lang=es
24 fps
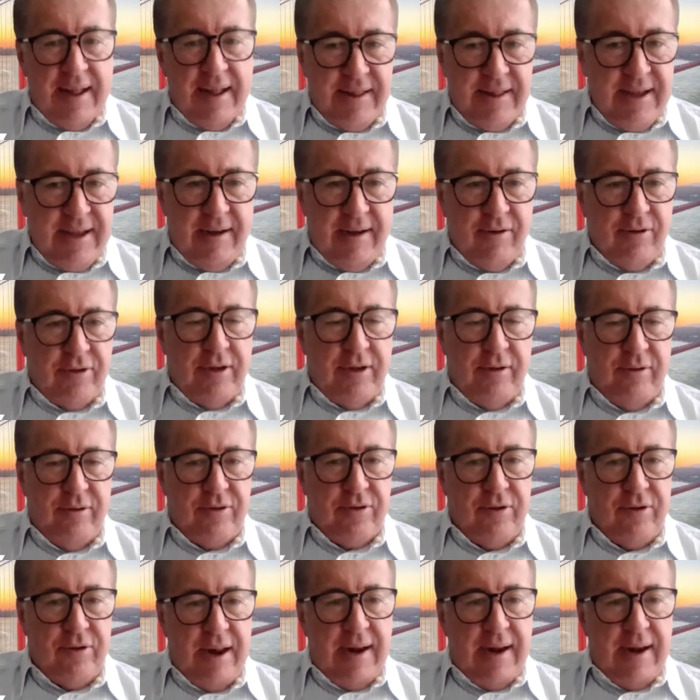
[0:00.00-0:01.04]
garantías
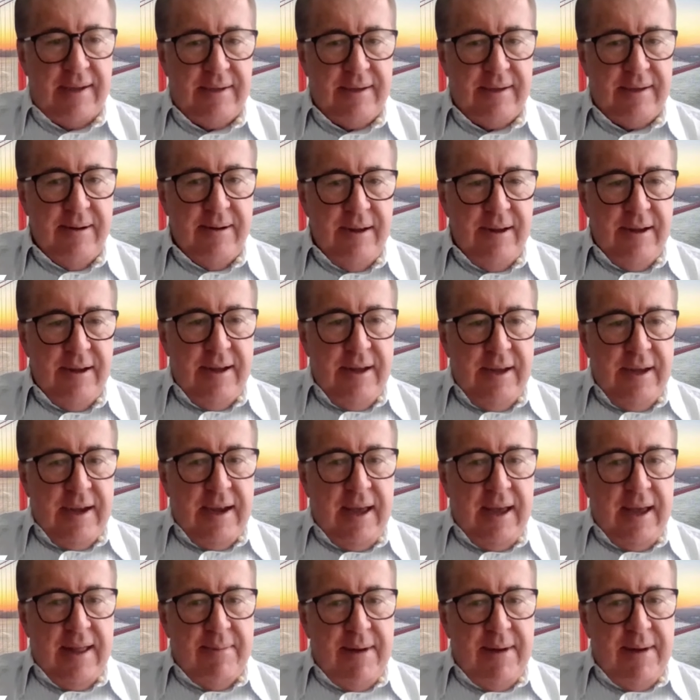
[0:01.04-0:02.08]
constitucionales
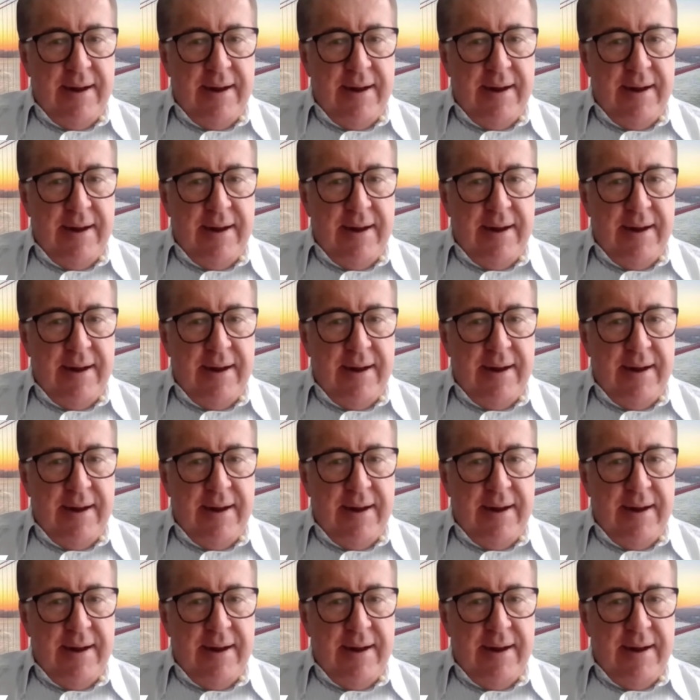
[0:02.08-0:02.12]
y